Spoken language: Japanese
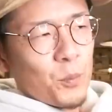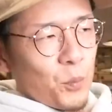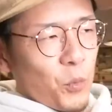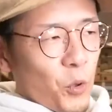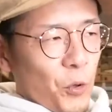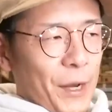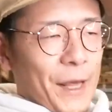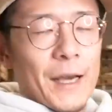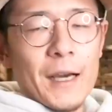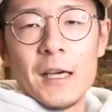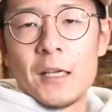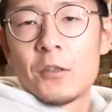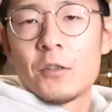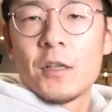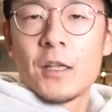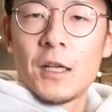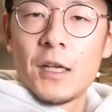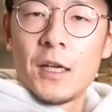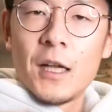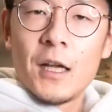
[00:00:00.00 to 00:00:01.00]
う忘年会と
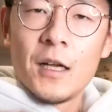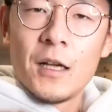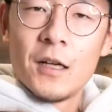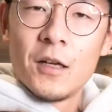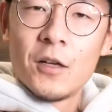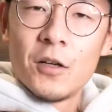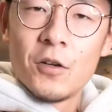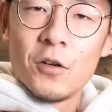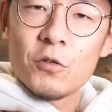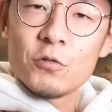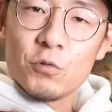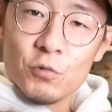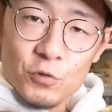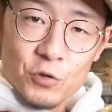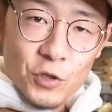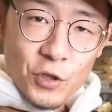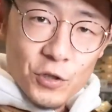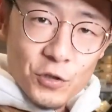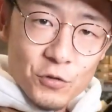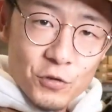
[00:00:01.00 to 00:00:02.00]
かでねそ
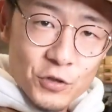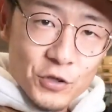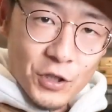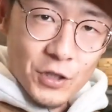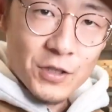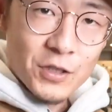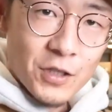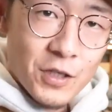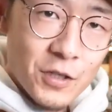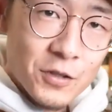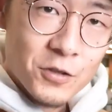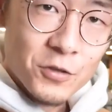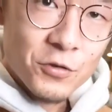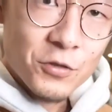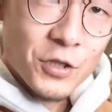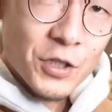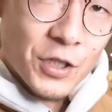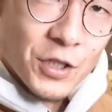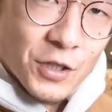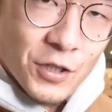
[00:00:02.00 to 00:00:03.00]
のジャケットいいじゃんってなった
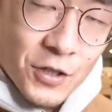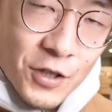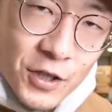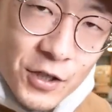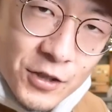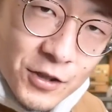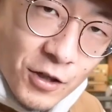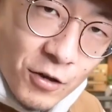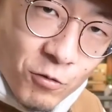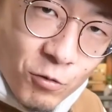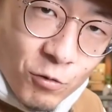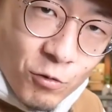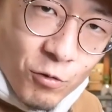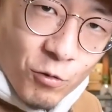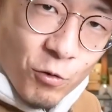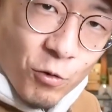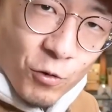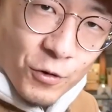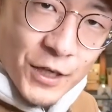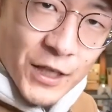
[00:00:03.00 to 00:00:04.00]
時にいやここ
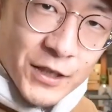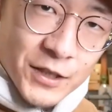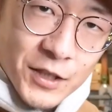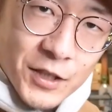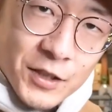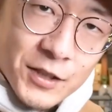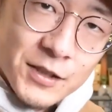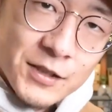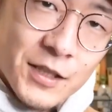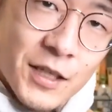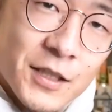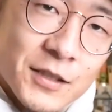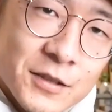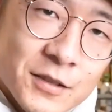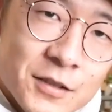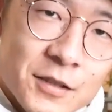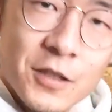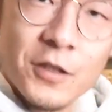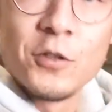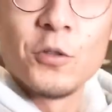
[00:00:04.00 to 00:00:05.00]
こうなってて
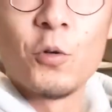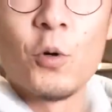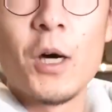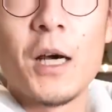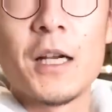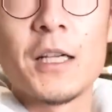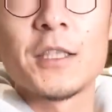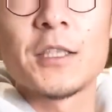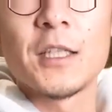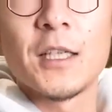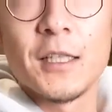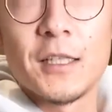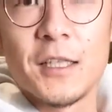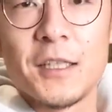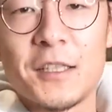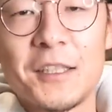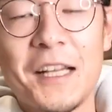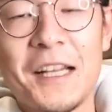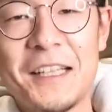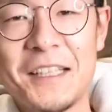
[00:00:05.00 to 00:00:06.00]
さっていうお話が
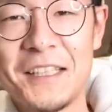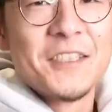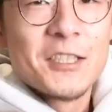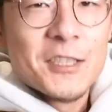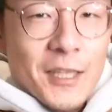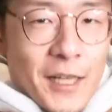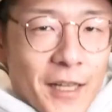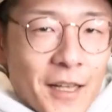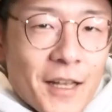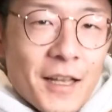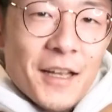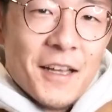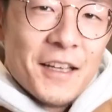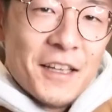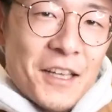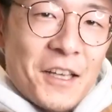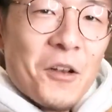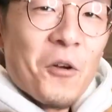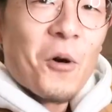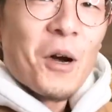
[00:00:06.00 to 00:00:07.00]
できたりして
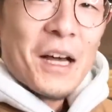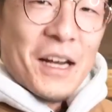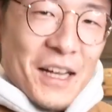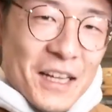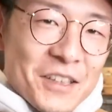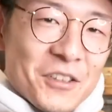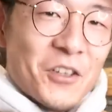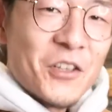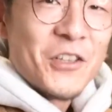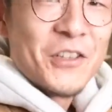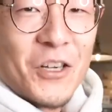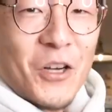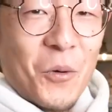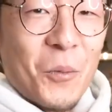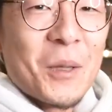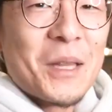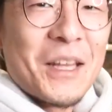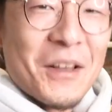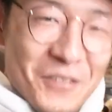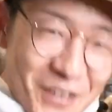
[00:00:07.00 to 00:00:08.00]
いいのかなと
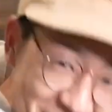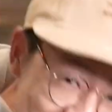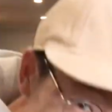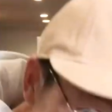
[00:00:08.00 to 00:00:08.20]
思ってま